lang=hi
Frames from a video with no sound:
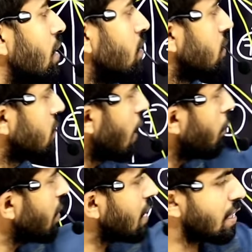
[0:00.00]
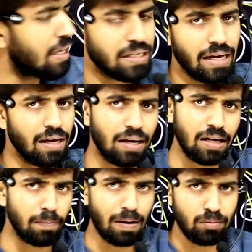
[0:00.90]
क्या यहाँ पर एक रेक्टेंगल
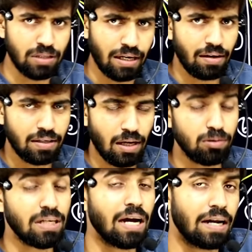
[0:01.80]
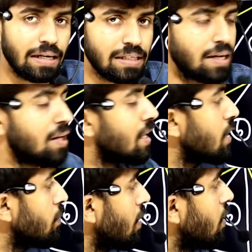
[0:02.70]
का निर्माण हो जाएगा क्या हो जाएगा रेक्टेंगल
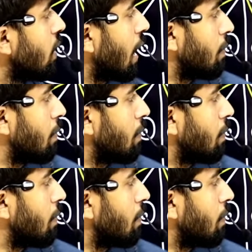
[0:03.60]
का निर्माण